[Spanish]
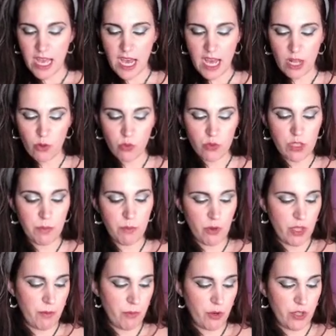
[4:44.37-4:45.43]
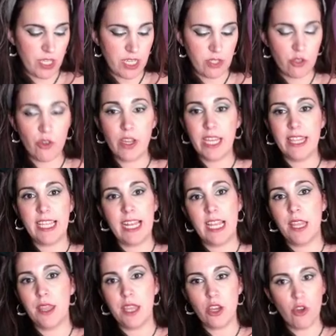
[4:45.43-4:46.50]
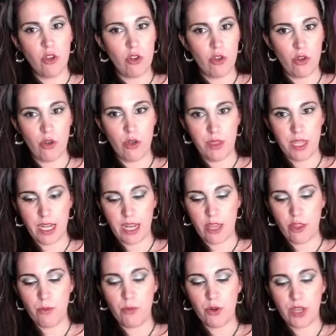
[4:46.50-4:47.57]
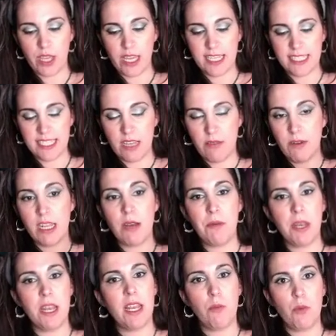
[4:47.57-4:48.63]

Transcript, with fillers: algún tipo de proyecto que te lances con los ojos cerrados porque se van a abrir las